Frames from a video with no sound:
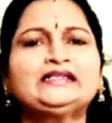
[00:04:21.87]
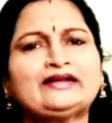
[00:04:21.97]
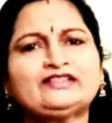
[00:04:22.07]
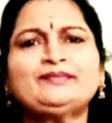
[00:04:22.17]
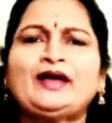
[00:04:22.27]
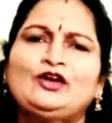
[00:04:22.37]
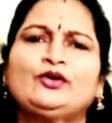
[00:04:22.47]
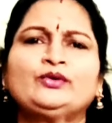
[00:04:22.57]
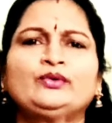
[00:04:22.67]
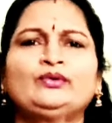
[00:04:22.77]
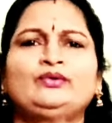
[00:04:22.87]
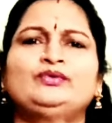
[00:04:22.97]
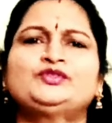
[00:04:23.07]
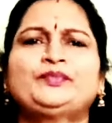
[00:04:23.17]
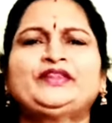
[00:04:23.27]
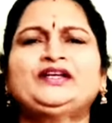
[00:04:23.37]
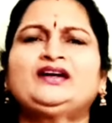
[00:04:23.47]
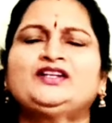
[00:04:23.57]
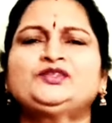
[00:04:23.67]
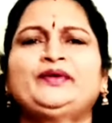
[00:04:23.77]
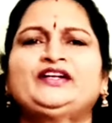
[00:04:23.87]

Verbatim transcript: తర్వాత మళ్ళీ ఒకటి కొనుక్కోవచ్చు పెద్ద ఖర్చు